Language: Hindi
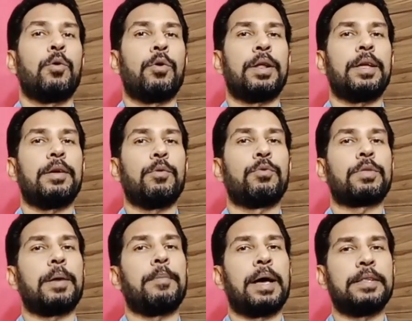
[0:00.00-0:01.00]
और
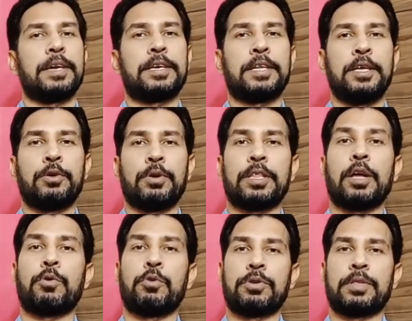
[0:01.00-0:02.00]
उसके बाद ये ठीक हो जाता
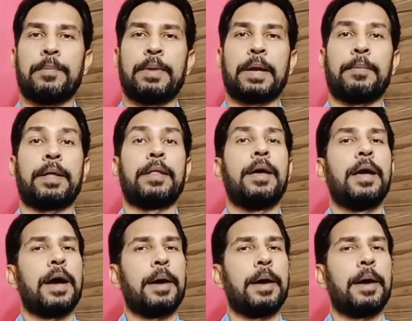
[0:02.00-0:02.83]
है कुछ समय के बाद